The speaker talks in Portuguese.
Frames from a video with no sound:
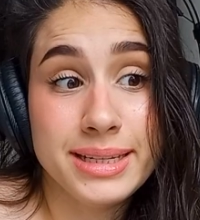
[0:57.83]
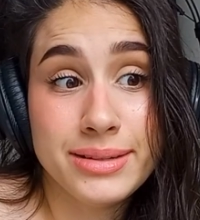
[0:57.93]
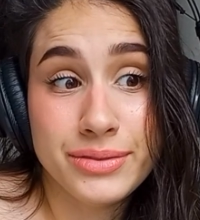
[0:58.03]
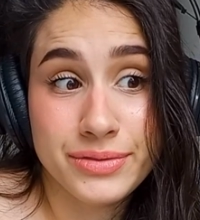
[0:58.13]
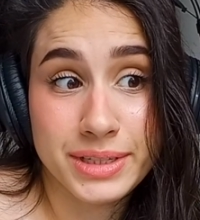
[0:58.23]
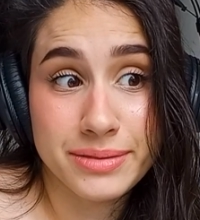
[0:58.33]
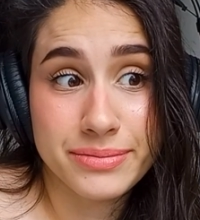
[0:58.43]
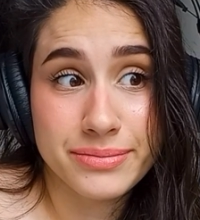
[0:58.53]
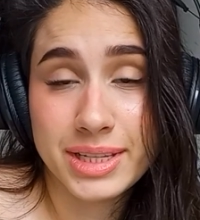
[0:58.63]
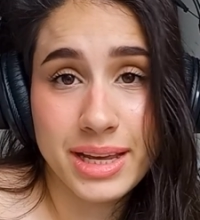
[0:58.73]
E, enfim.
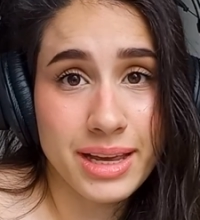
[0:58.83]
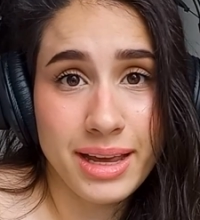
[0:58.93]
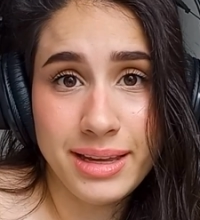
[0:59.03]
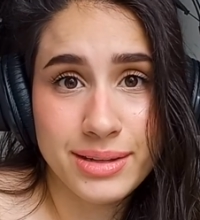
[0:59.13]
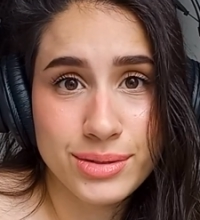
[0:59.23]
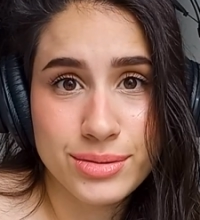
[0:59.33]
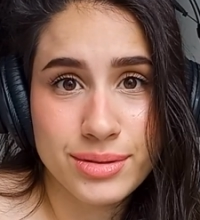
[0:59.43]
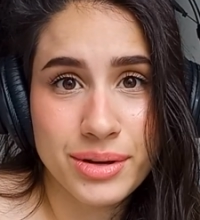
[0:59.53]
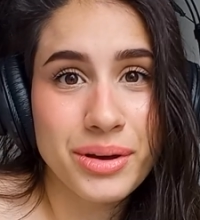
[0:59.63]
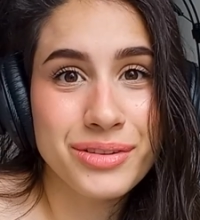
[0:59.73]
É
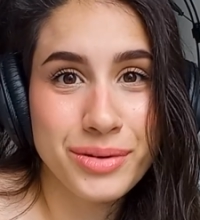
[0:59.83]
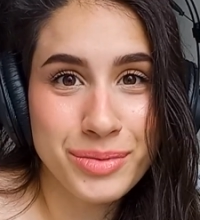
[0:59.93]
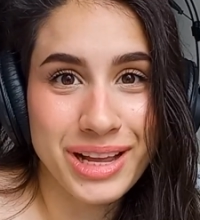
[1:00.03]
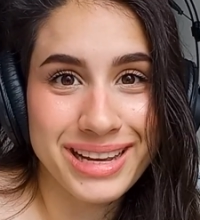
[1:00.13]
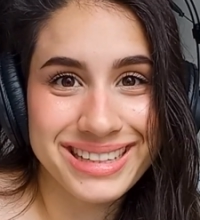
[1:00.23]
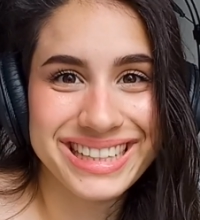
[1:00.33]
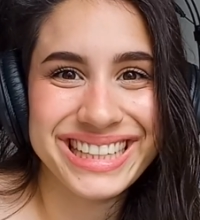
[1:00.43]
isso, agora vamos lá.